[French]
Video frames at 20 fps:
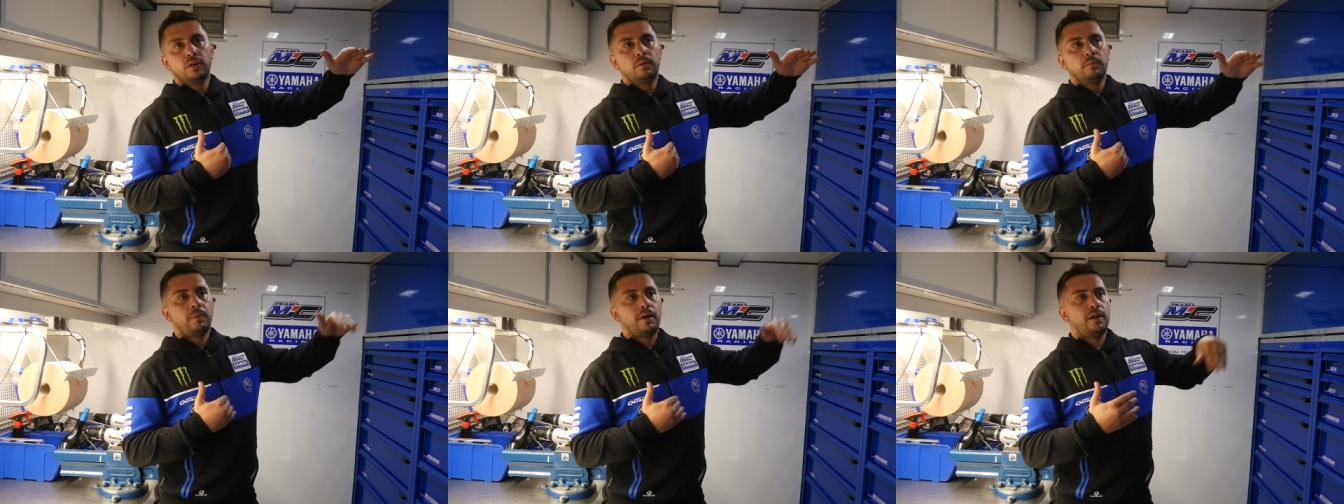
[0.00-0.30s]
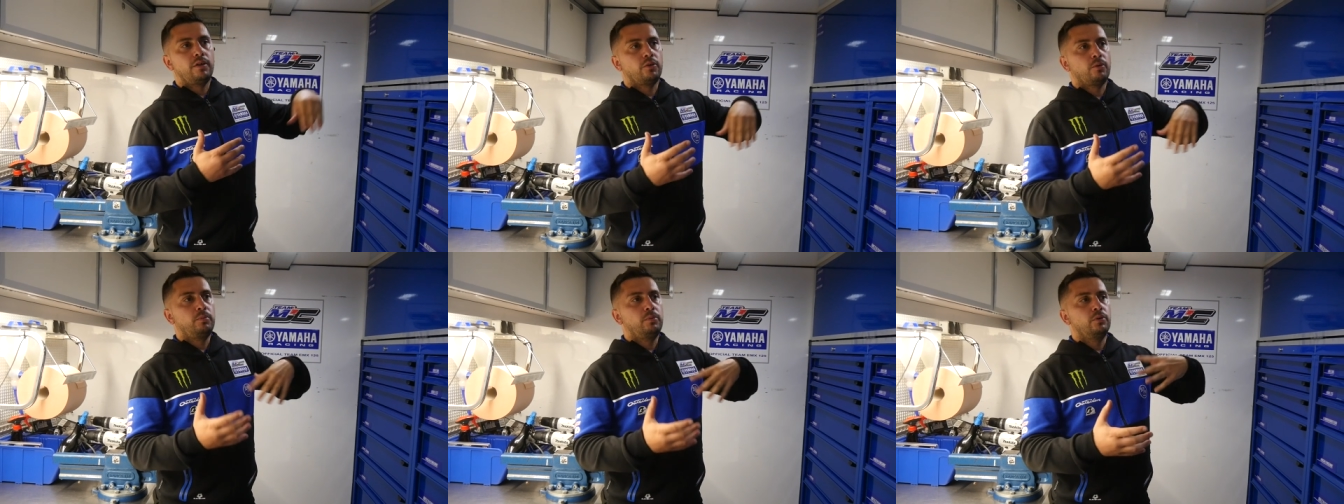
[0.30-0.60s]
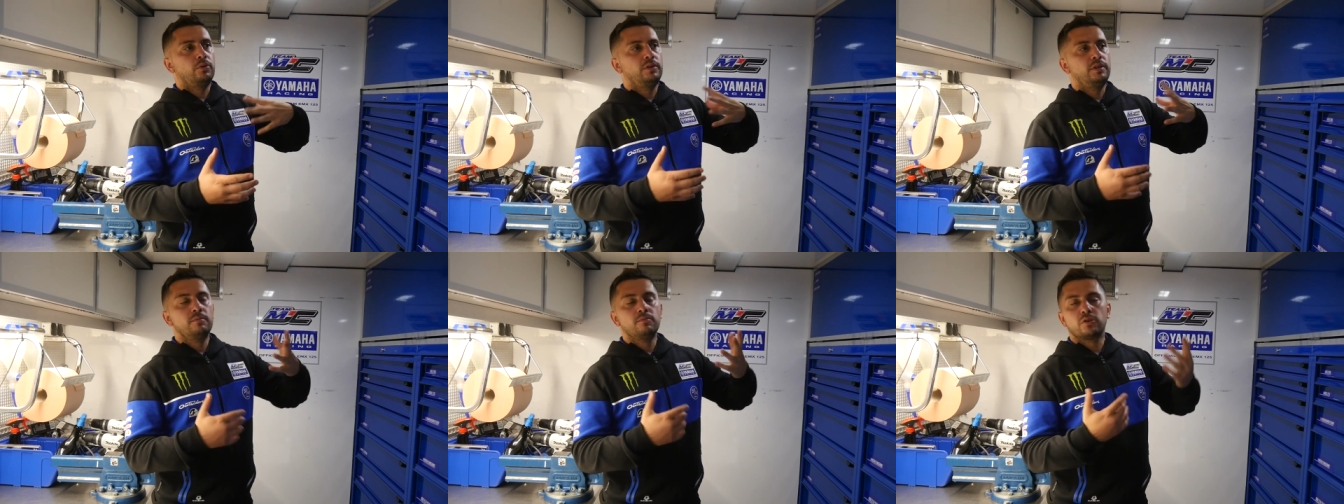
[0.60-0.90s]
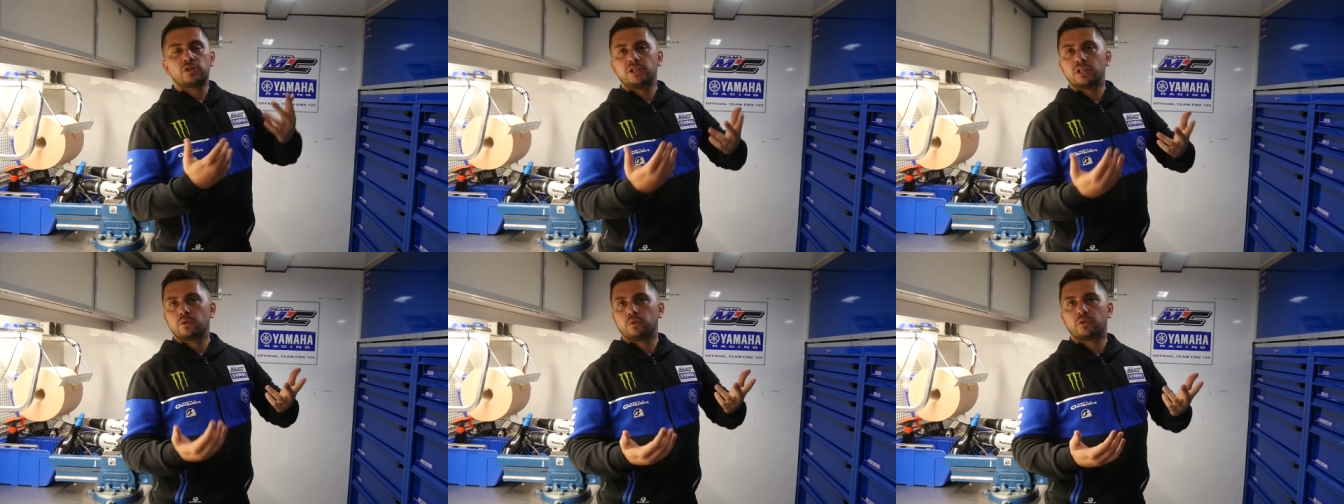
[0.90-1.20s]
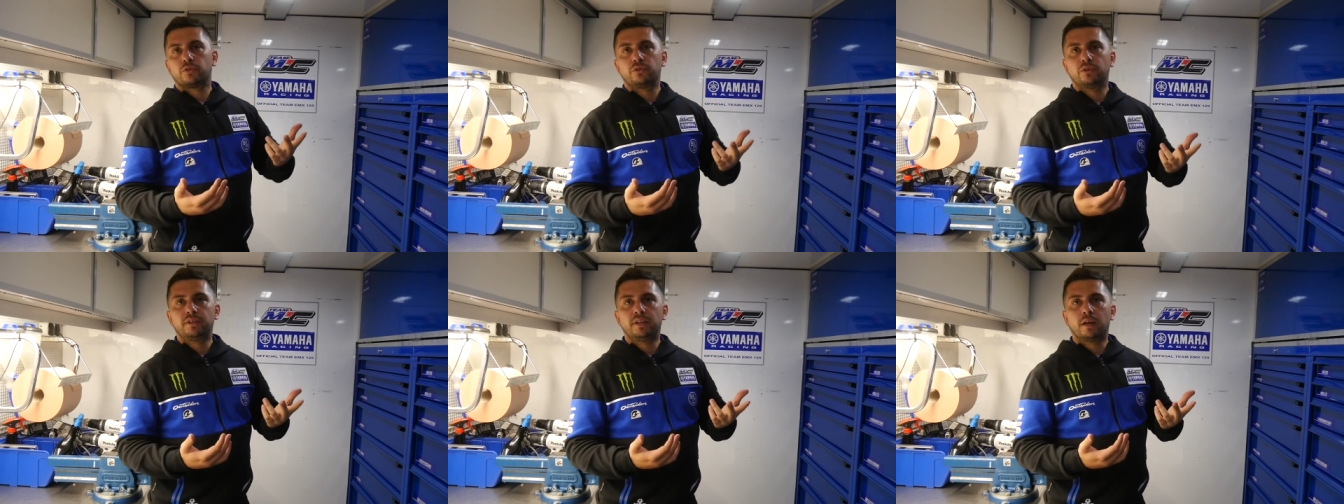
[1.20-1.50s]
Par exemple, le dimanche, la
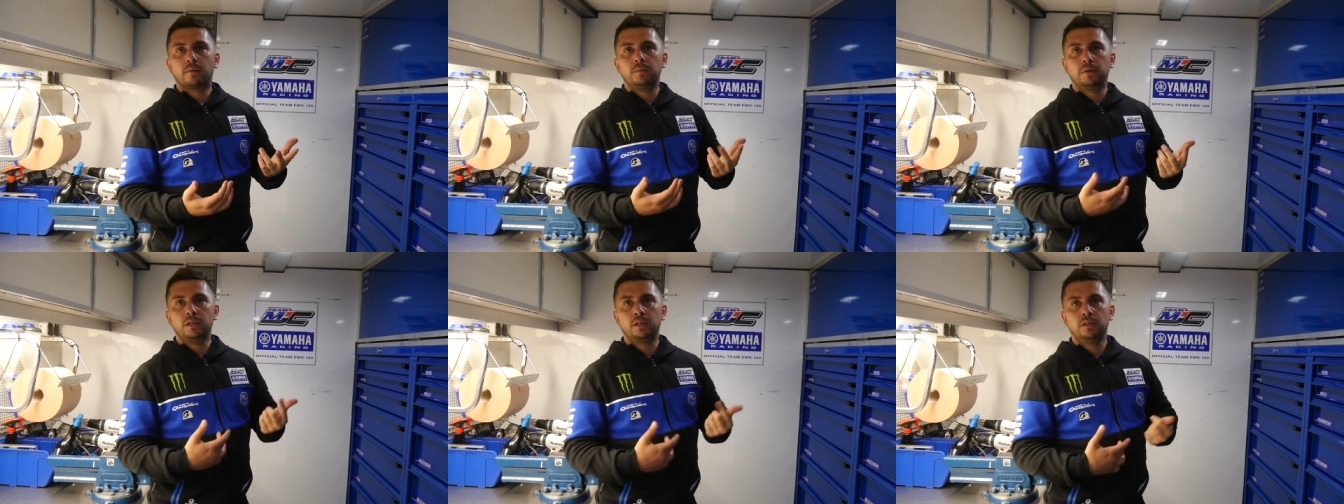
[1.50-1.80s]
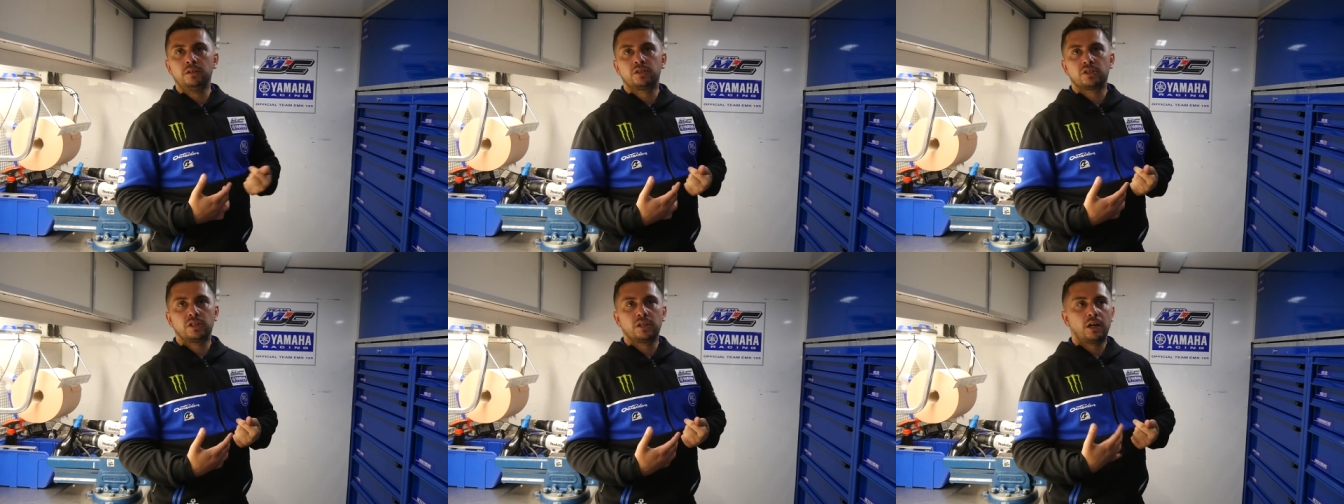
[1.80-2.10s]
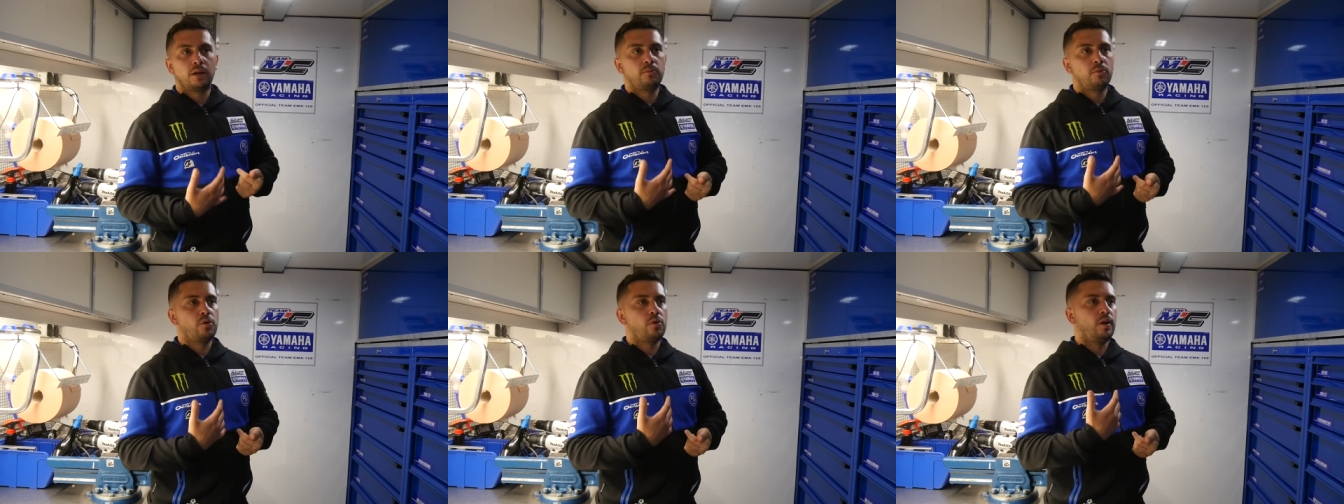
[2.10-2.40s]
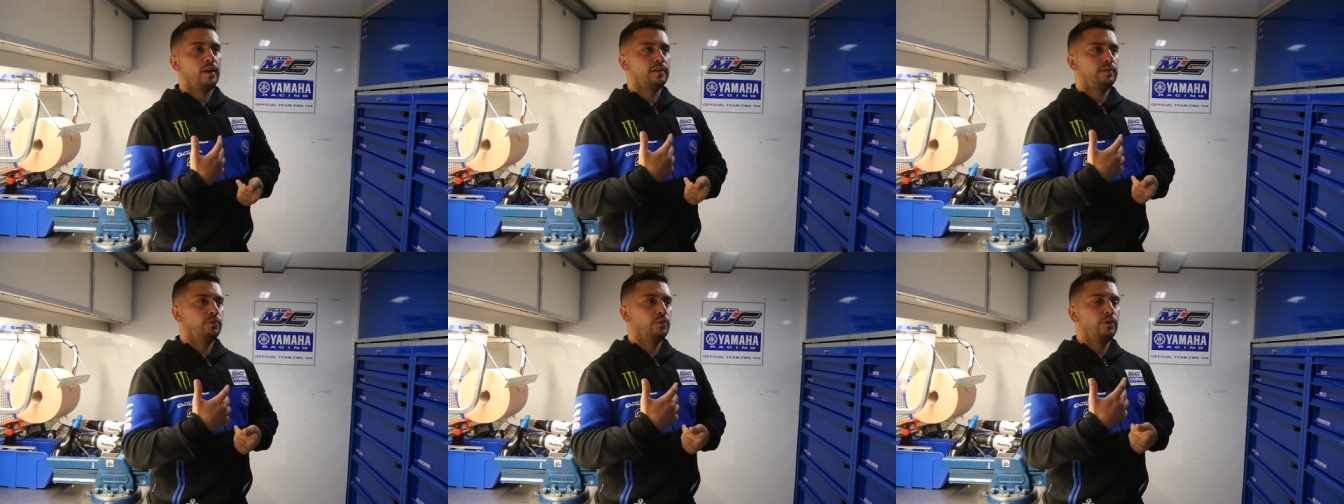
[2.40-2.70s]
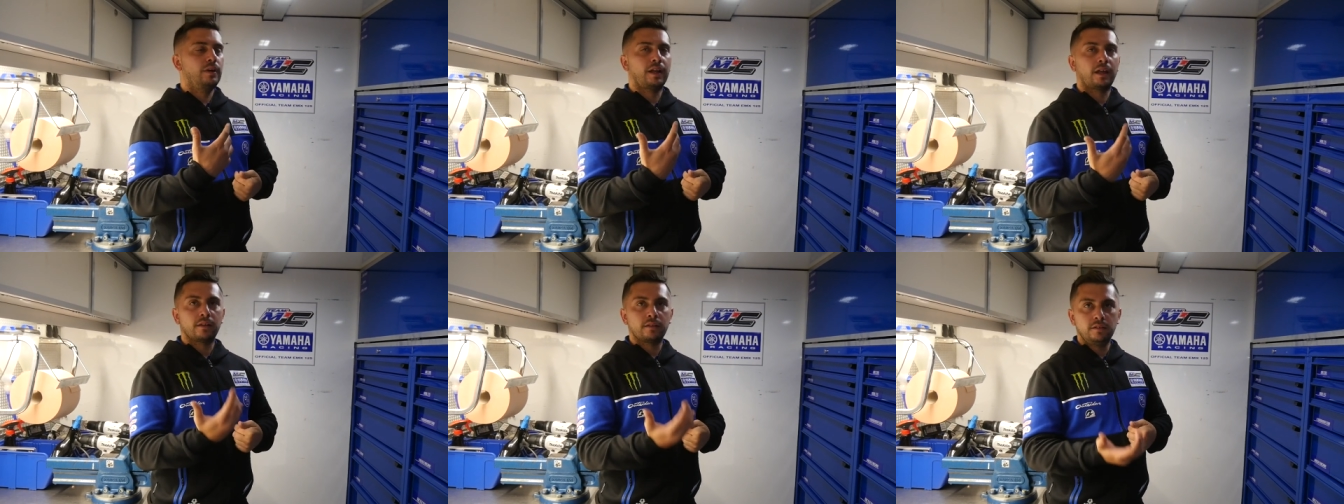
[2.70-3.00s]
course se termine. Généralement, on reste le
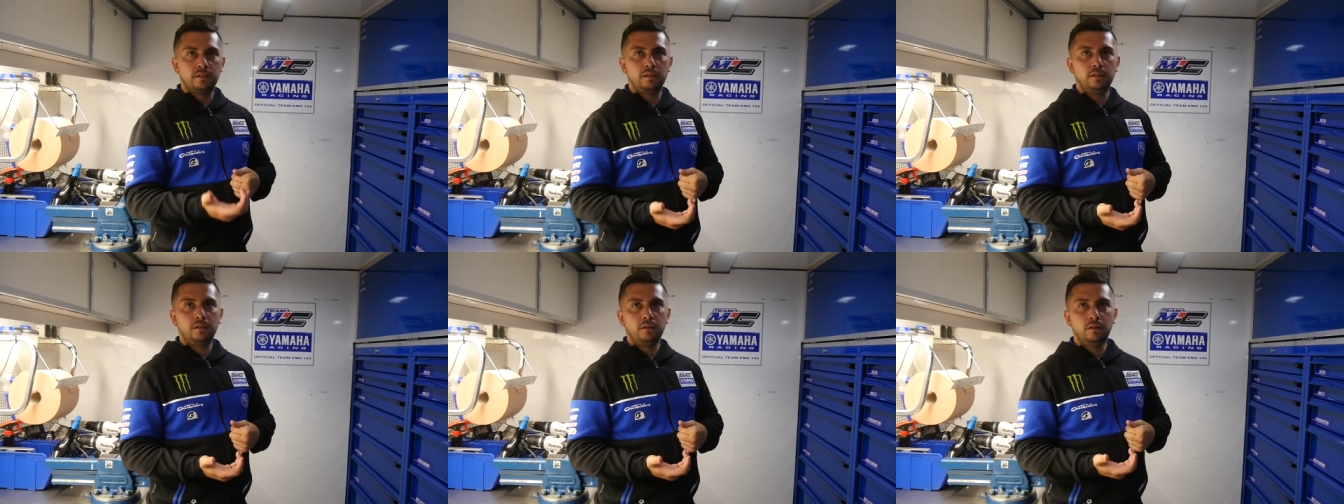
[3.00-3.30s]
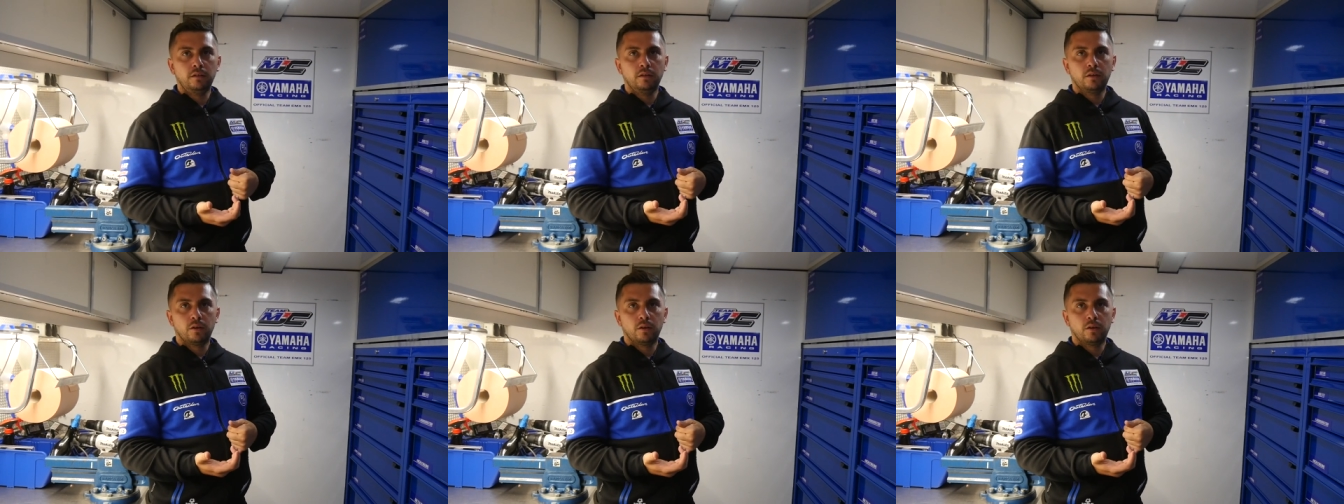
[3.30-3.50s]
lundi.